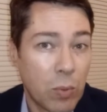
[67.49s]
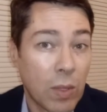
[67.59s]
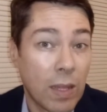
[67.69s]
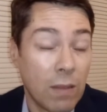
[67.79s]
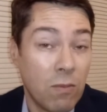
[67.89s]

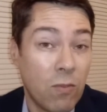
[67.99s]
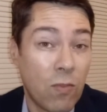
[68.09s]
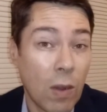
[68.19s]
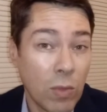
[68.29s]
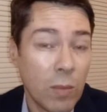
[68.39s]
porque
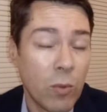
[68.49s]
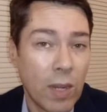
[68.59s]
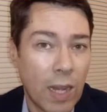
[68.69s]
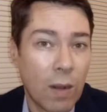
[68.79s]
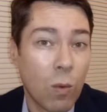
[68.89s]
vão
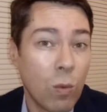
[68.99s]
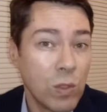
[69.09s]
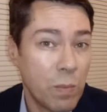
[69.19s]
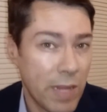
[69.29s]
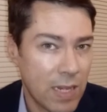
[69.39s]
demorar
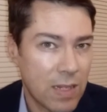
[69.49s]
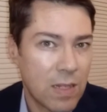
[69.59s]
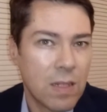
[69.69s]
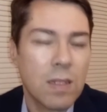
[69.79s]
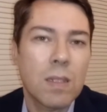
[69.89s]
alguns
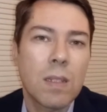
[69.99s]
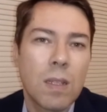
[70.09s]
meses